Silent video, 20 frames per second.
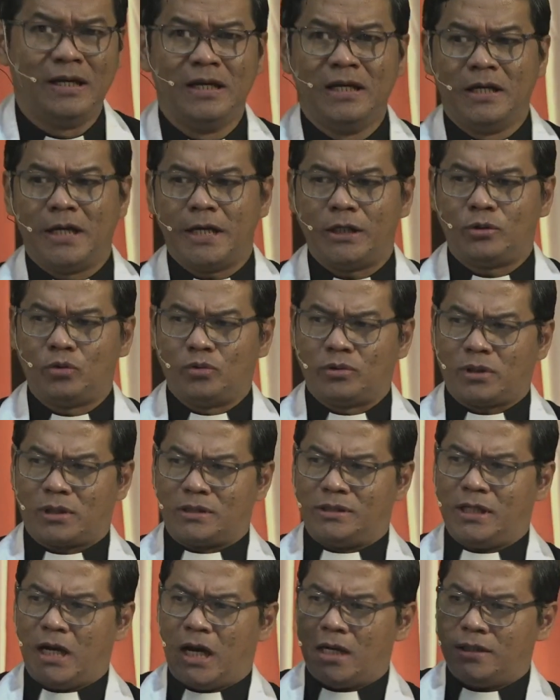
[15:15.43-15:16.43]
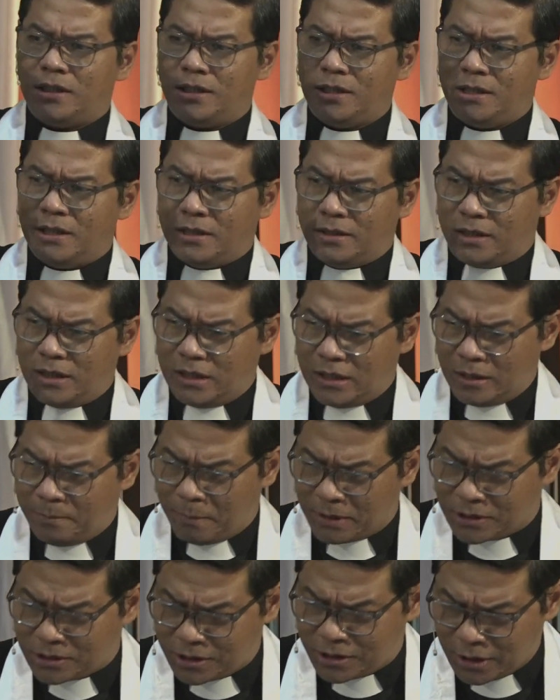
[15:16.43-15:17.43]
Itu terjadi di
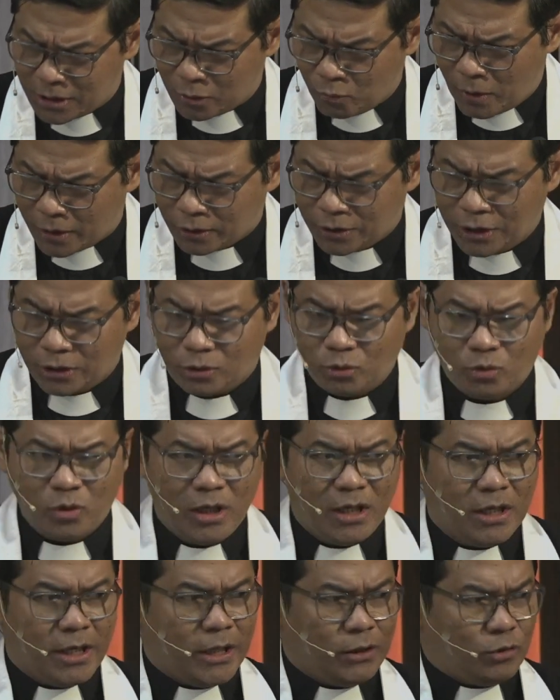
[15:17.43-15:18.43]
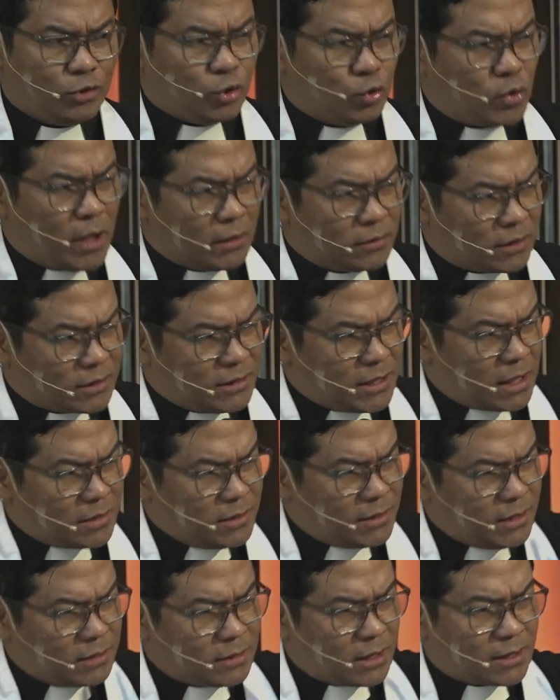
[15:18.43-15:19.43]
Mesir waktu itu, itu juga
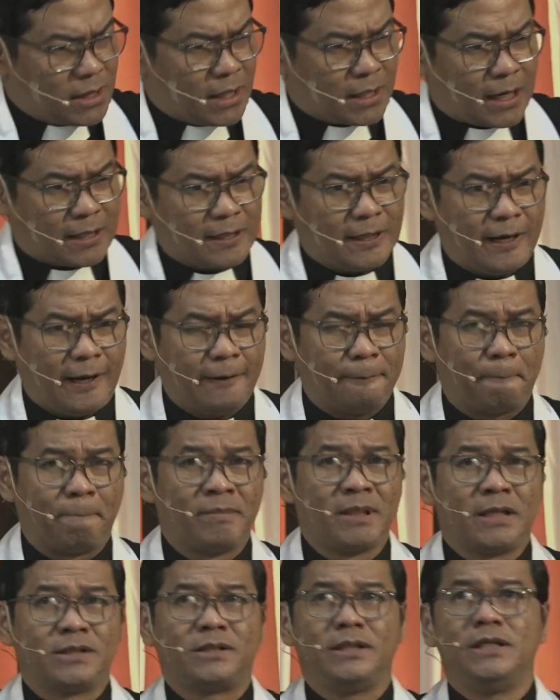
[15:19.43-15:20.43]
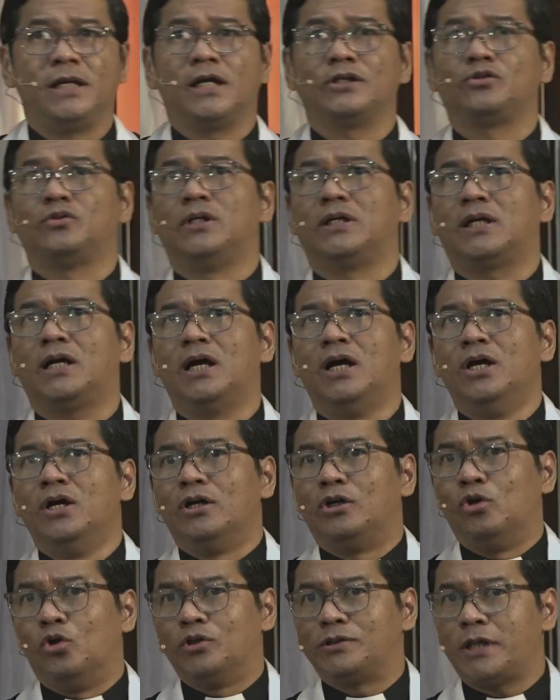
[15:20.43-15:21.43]
terjadi di tanah Kanaan. Sehingga saudara,
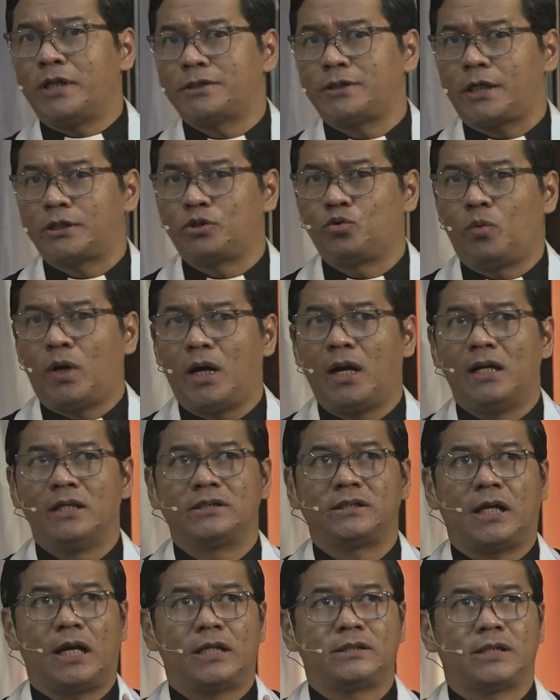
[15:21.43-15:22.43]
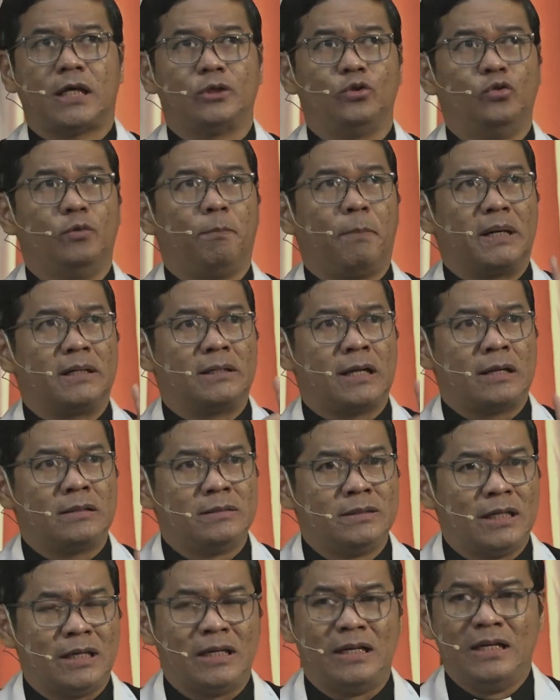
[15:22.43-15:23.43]
dosa seksual salah satu
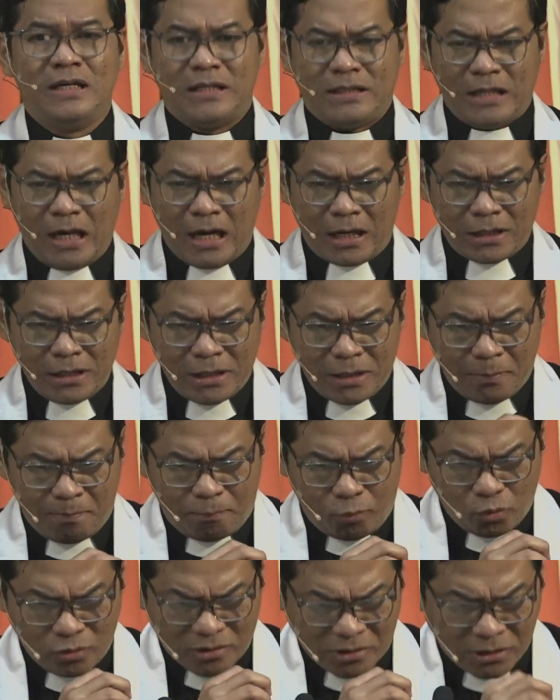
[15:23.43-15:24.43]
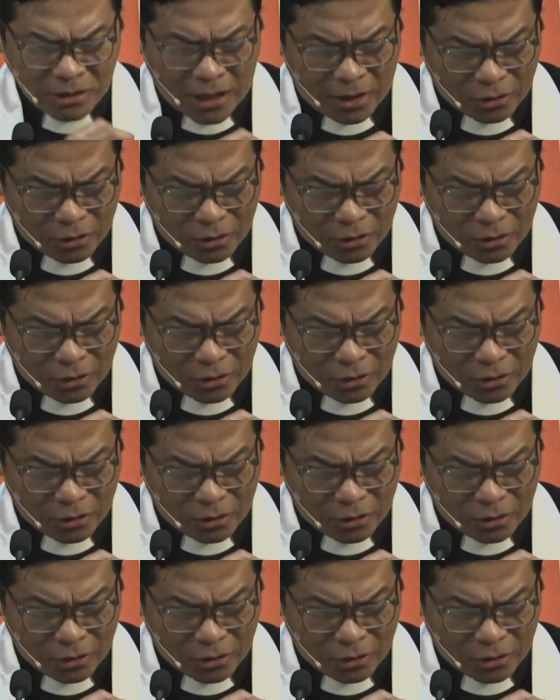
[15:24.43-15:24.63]
penanda dari dari puncak